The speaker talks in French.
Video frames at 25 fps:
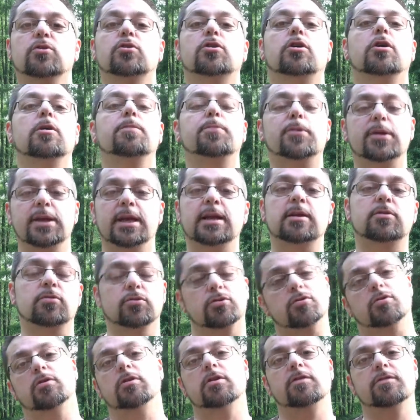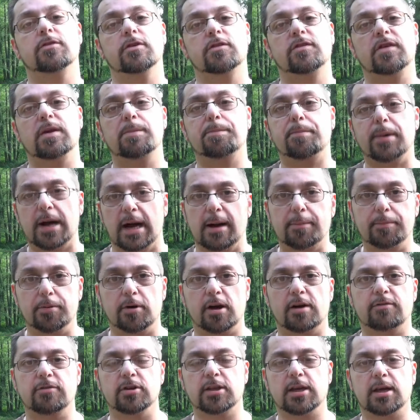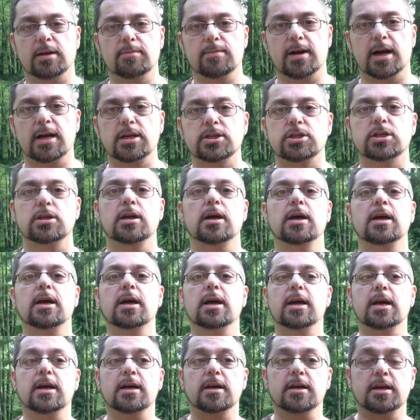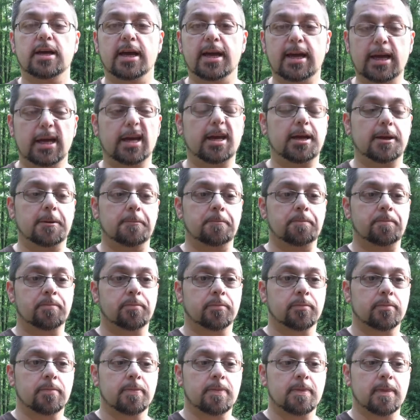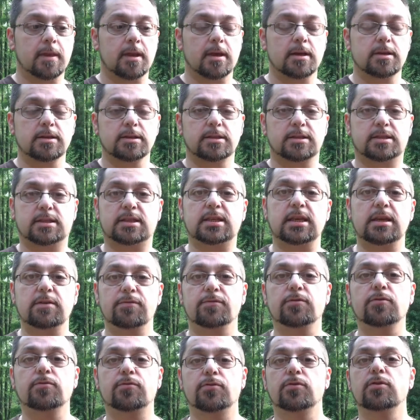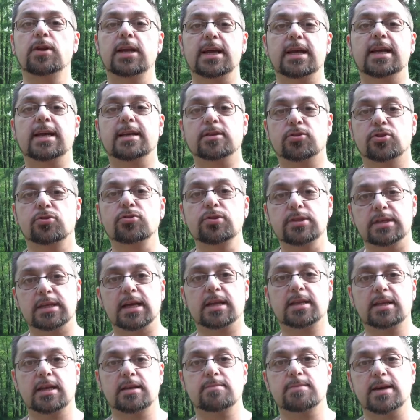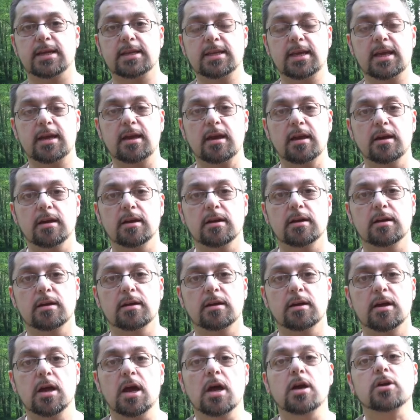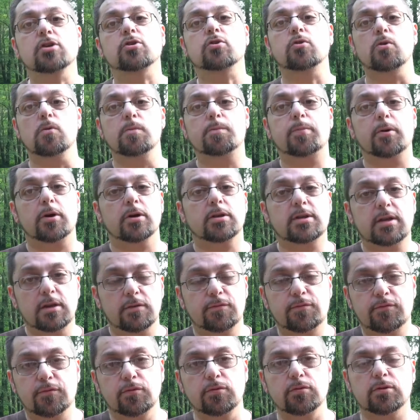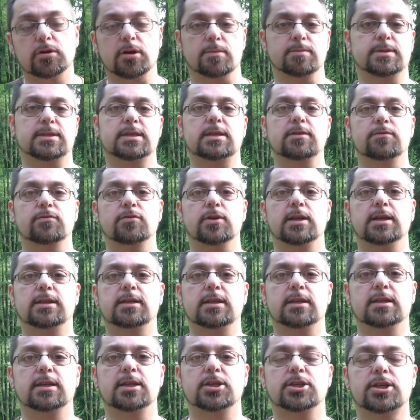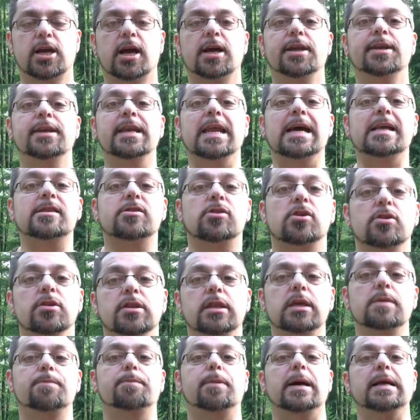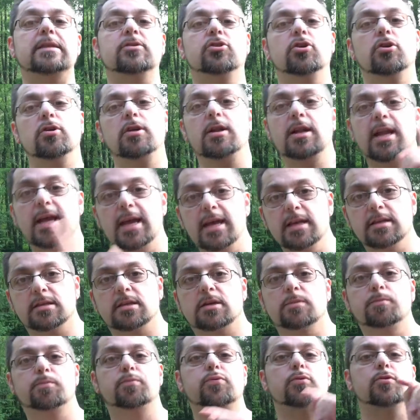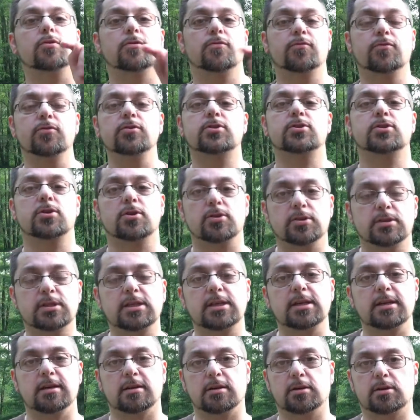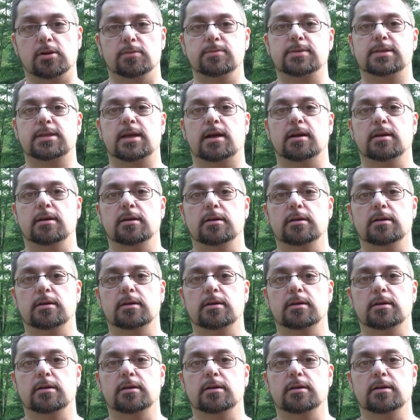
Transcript: reprenez le contrôle de votre vie par rapport à votre image et si vous voulez d'une certaine manière, comportez-vous comme si vous l'étiez déjà. N'attendez pas de l'être pour vous sentir comme ça.